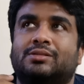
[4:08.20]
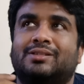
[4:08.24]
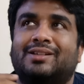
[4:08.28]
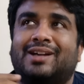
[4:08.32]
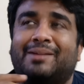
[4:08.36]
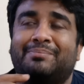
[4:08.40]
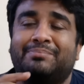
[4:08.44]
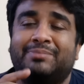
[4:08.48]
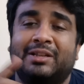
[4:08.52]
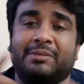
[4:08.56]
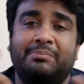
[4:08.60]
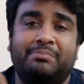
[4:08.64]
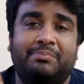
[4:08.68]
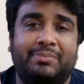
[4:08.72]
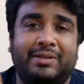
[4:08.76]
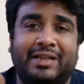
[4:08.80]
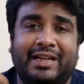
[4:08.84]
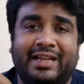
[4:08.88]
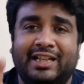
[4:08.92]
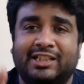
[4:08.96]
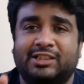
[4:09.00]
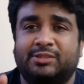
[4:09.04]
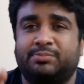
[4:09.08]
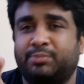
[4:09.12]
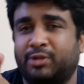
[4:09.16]
अपने
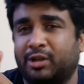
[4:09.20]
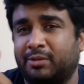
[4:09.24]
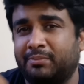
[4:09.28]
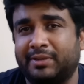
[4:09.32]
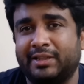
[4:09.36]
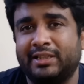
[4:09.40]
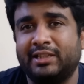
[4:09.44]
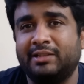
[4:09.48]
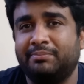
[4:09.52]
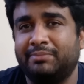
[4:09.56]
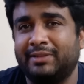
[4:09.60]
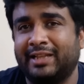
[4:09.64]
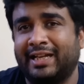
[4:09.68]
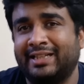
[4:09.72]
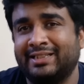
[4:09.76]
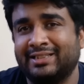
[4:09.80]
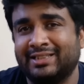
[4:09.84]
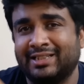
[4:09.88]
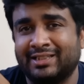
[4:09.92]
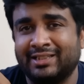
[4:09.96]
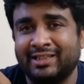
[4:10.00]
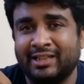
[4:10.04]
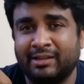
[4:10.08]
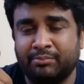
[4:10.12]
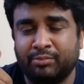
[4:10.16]
ब्रेक्स प्रॉपरली प्लान
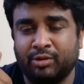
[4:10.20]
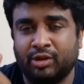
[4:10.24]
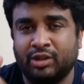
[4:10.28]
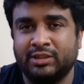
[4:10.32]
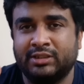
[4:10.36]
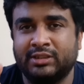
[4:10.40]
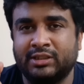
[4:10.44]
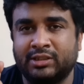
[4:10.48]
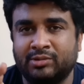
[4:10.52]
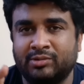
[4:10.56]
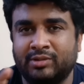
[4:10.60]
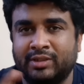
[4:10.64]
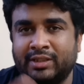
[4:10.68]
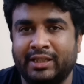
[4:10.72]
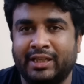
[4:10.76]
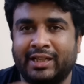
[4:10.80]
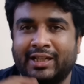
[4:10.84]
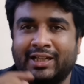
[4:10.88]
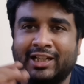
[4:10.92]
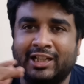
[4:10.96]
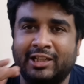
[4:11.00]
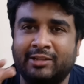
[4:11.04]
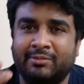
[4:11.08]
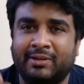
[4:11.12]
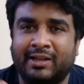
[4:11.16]
करना बहुत ज़रूरी है
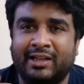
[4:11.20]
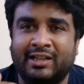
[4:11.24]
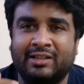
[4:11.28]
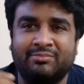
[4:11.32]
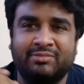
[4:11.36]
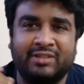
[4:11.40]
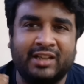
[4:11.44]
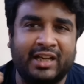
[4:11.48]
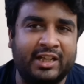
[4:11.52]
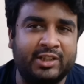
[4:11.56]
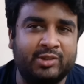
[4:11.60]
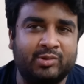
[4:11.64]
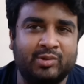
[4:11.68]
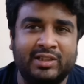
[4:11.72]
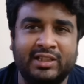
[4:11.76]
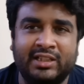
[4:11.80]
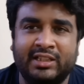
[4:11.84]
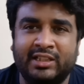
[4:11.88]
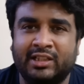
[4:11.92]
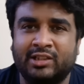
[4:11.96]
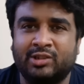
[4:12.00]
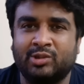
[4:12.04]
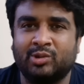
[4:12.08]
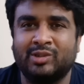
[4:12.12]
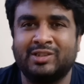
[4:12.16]
कई बार हम कैजुअली
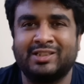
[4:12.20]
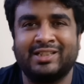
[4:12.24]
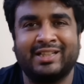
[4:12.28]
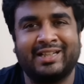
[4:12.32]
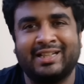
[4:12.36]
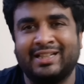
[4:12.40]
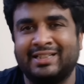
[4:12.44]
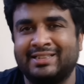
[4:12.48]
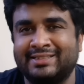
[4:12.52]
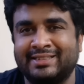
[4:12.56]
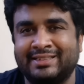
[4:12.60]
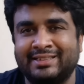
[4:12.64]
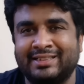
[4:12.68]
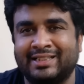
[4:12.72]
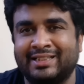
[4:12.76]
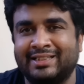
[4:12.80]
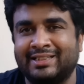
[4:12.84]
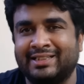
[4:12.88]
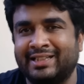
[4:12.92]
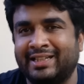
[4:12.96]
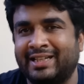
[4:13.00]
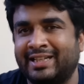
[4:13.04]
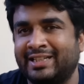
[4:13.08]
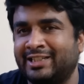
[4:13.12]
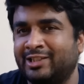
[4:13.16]
ये सोच के घर से
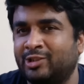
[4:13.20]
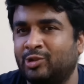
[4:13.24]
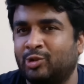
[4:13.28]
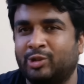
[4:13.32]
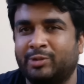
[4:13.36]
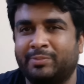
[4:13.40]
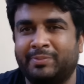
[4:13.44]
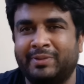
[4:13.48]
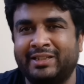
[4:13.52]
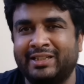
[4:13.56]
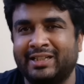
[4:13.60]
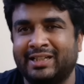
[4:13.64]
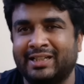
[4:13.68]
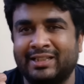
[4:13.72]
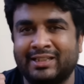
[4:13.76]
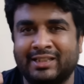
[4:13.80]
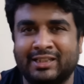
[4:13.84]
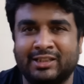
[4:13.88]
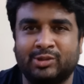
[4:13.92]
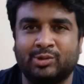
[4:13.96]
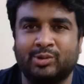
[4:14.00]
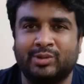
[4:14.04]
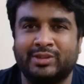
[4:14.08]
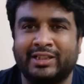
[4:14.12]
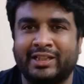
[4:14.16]
निकलते हैं कि रोड पे निकल
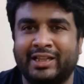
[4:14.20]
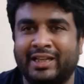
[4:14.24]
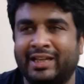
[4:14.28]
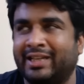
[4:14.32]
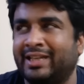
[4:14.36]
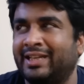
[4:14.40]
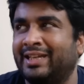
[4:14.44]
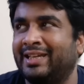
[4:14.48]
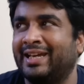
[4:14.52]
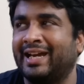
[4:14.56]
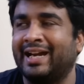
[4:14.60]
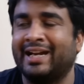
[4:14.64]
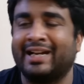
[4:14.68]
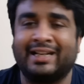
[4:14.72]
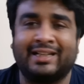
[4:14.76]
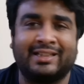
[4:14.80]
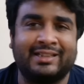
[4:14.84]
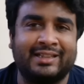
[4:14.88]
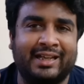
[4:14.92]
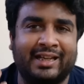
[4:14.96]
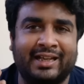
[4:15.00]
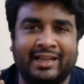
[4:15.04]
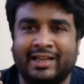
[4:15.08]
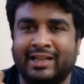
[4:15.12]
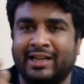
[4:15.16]
के सोचेंगे कि क्या
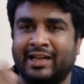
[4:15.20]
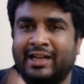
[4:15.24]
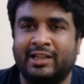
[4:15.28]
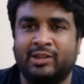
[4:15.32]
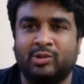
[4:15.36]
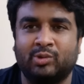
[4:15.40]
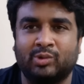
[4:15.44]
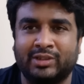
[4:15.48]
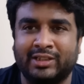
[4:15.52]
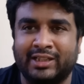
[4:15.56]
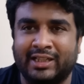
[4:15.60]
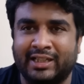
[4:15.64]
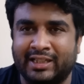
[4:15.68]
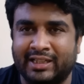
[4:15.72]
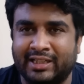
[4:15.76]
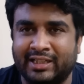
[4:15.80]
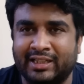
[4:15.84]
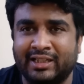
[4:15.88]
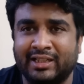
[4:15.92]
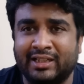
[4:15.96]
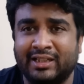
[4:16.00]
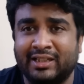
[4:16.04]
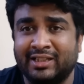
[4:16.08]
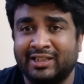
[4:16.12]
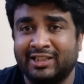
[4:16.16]
करना है कहाँ रुकना है
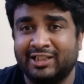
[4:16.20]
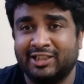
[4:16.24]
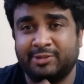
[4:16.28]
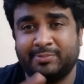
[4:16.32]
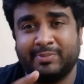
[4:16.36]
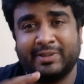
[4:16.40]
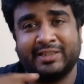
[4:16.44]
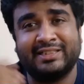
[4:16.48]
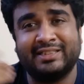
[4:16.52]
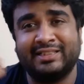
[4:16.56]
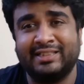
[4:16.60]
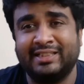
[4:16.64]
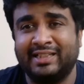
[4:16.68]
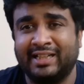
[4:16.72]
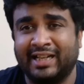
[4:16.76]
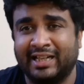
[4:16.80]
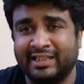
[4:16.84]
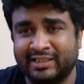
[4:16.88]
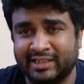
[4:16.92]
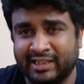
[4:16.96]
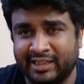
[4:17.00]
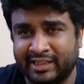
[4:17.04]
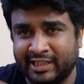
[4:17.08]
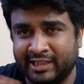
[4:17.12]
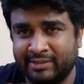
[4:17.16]
स्पेशली
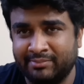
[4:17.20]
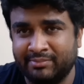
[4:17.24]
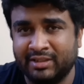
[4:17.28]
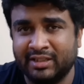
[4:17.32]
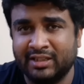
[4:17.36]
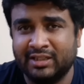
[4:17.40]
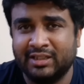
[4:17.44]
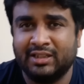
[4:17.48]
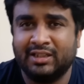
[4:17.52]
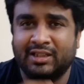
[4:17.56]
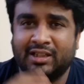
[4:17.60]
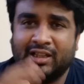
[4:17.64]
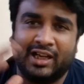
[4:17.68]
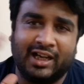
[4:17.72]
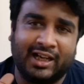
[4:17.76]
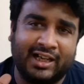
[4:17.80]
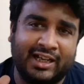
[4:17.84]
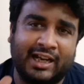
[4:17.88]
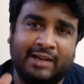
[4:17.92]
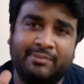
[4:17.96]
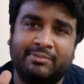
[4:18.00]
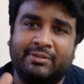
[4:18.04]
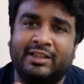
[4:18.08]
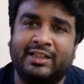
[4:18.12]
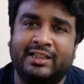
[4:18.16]
रात के टाइम अगर
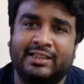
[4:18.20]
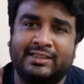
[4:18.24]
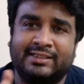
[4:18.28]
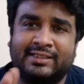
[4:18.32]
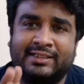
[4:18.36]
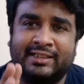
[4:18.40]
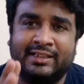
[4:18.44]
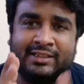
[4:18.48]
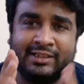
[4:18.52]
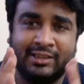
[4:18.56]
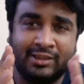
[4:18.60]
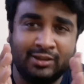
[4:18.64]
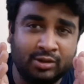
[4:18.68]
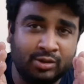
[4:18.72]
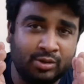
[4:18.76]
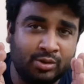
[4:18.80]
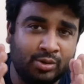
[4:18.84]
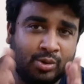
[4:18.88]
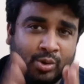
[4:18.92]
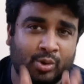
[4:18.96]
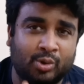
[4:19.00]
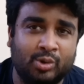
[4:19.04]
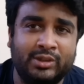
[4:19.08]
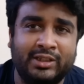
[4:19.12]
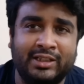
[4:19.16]
आपकी डेस्टिनेशन
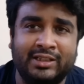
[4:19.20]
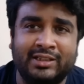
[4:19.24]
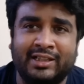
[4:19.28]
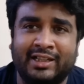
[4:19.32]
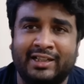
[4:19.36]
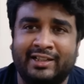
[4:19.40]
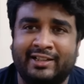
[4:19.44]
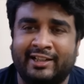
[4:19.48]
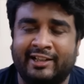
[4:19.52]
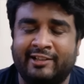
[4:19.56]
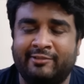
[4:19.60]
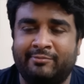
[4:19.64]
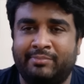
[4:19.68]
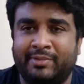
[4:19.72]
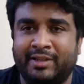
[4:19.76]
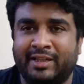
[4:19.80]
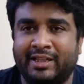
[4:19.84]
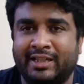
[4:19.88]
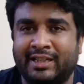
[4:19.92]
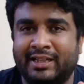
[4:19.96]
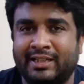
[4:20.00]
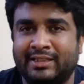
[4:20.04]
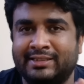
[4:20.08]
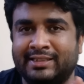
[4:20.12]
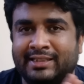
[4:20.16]
दो दिन के ड्राइव पे
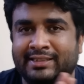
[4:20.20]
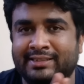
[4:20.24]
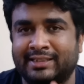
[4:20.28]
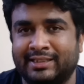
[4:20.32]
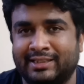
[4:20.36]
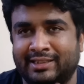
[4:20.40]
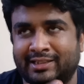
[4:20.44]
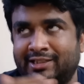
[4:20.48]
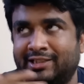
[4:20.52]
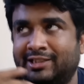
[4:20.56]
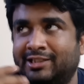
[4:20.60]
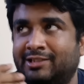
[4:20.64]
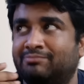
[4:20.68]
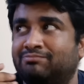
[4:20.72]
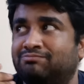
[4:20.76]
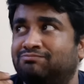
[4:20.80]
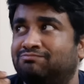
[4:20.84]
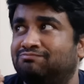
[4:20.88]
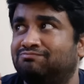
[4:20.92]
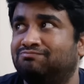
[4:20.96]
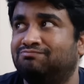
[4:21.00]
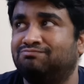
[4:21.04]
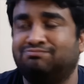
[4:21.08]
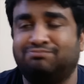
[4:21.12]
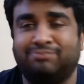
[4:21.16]
है जैसे कि
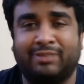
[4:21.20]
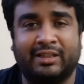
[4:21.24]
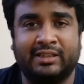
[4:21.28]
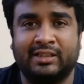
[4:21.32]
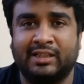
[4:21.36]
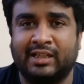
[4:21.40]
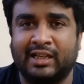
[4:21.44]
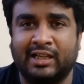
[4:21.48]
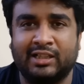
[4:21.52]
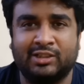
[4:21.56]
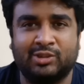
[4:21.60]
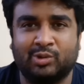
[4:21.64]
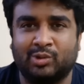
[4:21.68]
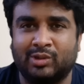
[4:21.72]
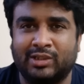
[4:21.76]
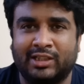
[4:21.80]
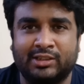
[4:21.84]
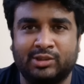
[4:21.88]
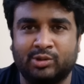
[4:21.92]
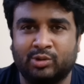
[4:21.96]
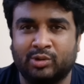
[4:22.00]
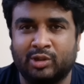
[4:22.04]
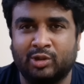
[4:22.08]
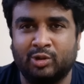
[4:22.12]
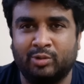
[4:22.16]
पंद्रह सोलह
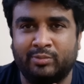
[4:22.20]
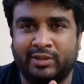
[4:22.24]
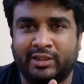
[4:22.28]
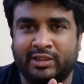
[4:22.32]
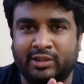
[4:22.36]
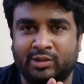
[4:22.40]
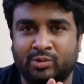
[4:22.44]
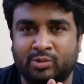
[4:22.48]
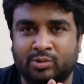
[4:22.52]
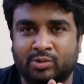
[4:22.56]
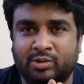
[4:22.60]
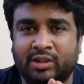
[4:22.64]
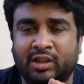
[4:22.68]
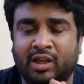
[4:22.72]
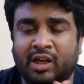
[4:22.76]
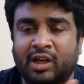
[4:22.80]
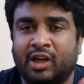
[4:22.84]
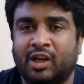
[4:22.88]
सौ किलोमीटर दूर